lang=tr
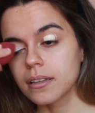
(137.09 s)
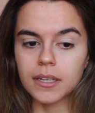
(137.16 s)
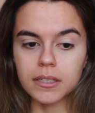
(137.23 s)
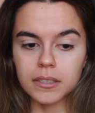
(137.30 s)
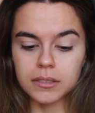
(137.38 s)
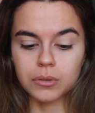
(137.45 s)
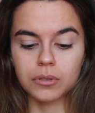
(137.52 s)

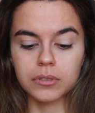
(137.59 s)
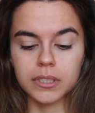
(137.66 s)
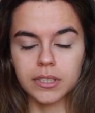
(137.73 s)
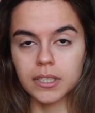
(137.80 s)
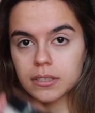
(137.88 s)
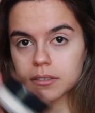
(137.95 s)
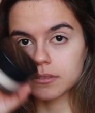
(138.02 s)
Daha
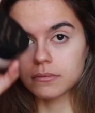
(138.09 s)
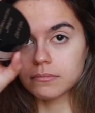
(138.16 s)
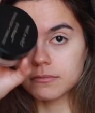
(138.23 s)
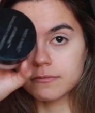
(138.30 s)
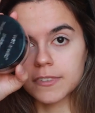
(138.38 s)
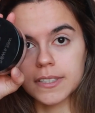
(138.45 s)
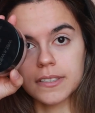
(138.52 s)
sonra da
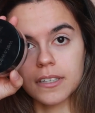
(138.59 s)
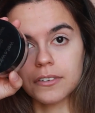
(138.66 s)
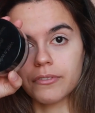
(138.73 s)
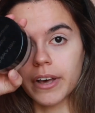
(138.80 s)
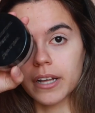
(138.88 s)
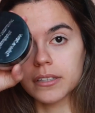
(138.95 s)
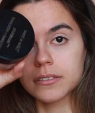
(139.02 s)
Wet
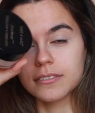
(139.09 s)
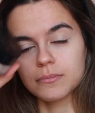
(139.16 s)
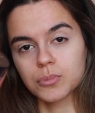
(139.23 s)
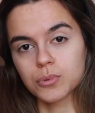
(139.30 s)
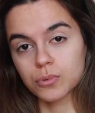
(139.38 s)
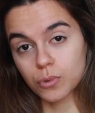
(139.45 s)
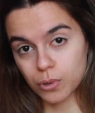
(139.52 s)
n
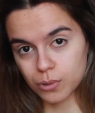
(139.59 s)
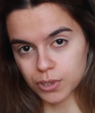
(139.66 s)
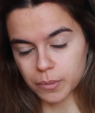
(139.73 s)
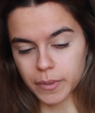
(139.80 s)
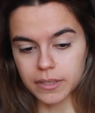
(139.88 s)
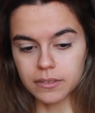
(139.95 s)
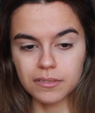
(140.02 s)
Wild'ın bu
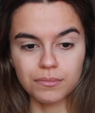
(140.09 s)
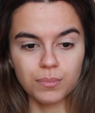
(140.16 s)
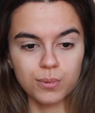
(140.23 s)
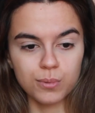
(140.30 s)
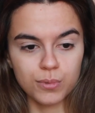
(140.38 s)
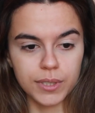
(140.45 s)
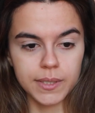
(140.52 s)
kocaman
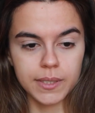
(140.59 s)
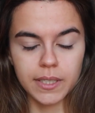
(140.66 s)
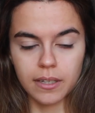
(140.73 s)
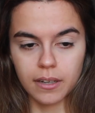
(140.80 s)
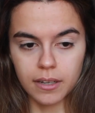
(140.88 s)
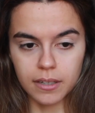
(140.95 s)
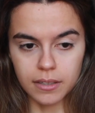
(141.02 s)

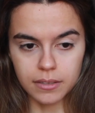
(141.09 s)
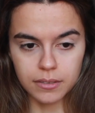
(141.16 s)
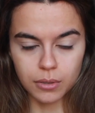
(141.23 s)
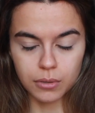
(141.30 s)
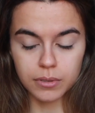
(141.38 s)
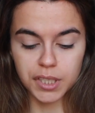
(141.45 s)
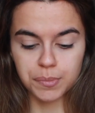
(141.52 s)
pudrasıyla
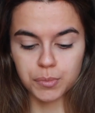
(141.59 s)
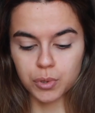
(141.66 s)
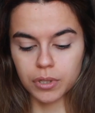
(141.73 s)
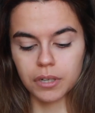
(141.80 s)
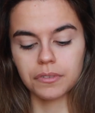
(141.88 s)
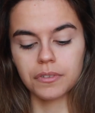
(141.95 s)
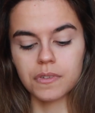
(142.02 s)
gözlerimi
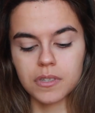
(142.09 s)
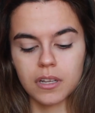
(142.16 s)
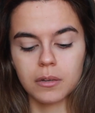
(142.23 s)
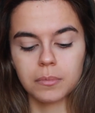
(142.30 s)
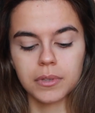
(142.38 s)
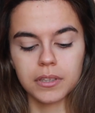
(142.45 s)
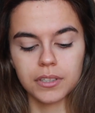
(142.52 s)
çok hafif
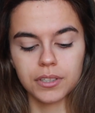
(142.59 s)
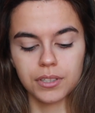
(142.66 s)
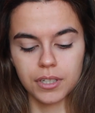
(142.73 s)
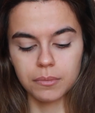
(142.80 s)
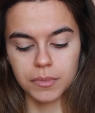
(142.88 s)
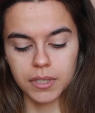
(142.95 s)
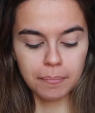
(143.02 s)

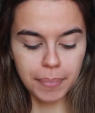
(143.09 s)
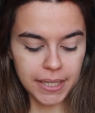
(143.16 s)
sabitleyeceğim.